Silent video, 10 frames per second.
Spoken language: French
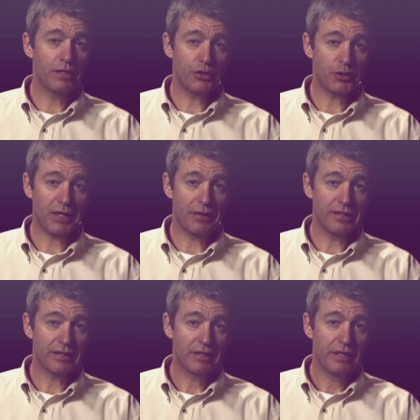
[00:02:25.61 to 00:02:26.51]
Si nous
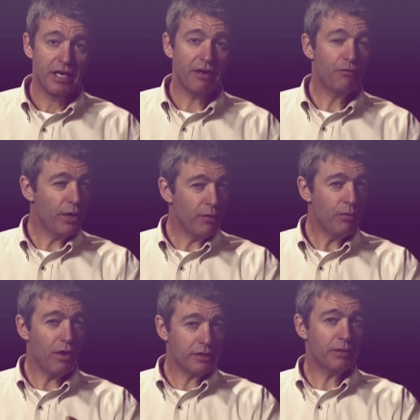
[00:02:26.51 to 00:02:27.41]
voulons être utilisés
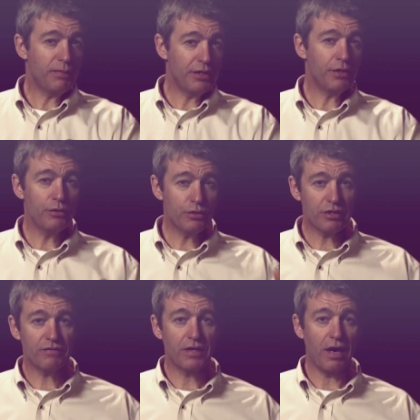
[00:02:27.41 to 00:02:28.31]
par Dieu pour
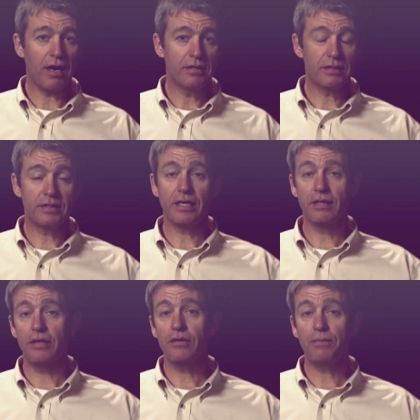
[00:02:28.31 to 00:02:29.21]
dire aux autres
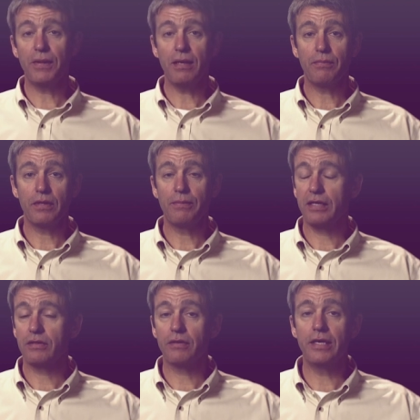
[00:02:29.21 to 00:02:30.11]
personnes les grands
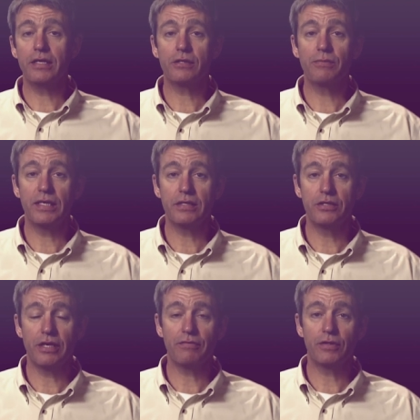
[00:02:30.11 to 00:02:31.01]
messages jamais dits,